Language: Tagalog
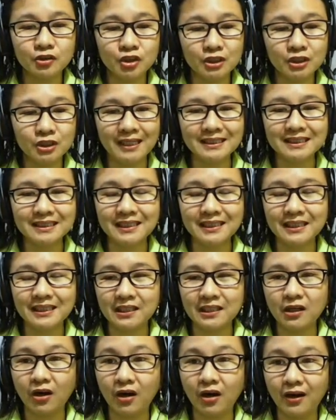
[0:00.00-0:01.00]
you just
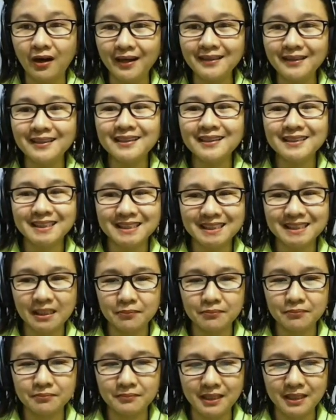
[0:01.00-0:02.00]
click on
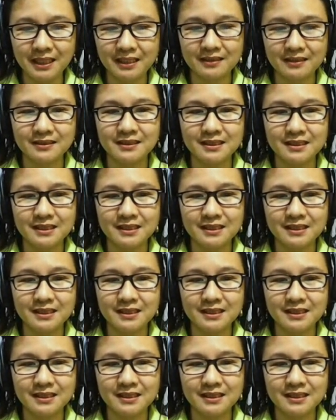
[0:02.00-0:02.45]
submit.